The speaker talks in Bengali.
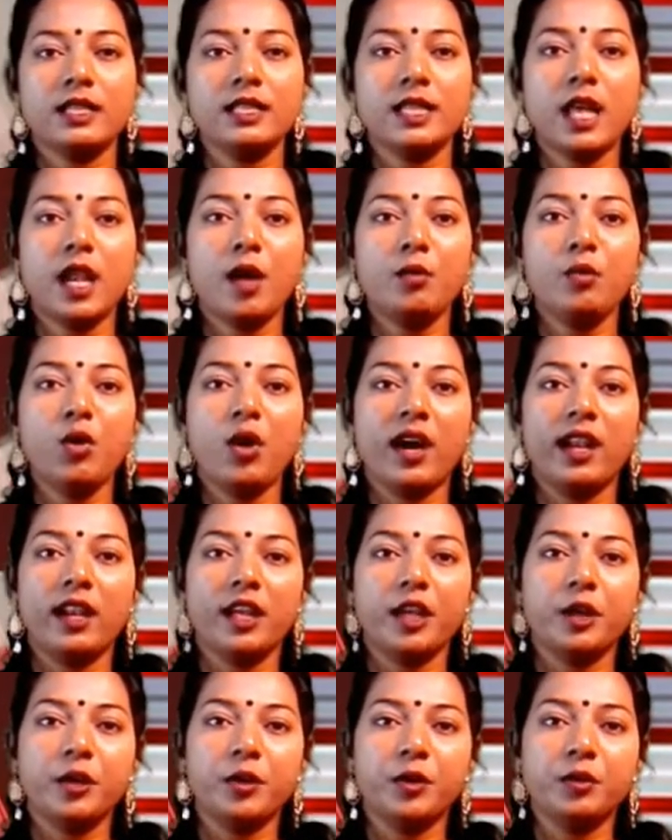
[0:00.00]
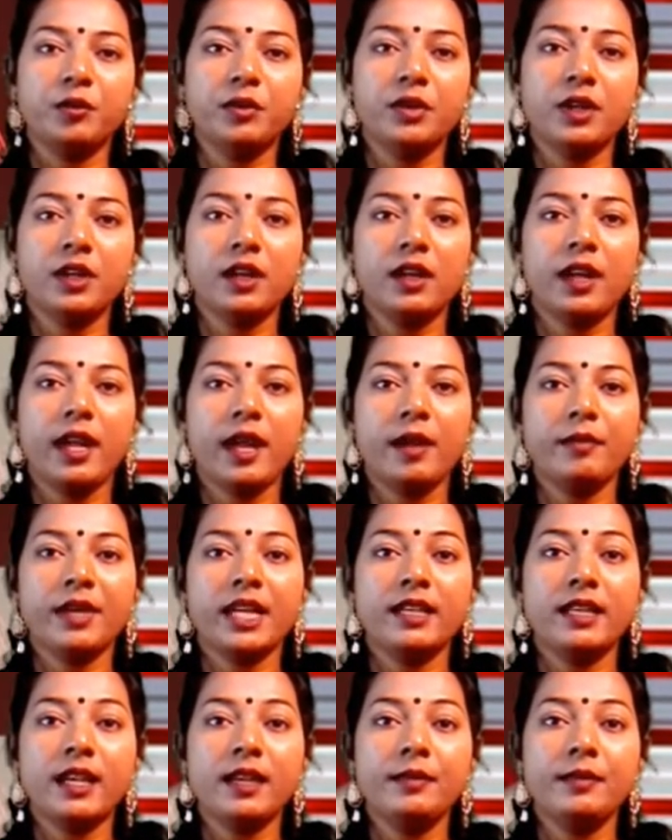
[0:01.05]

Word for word: আসসালামু আলাইকুম এম কে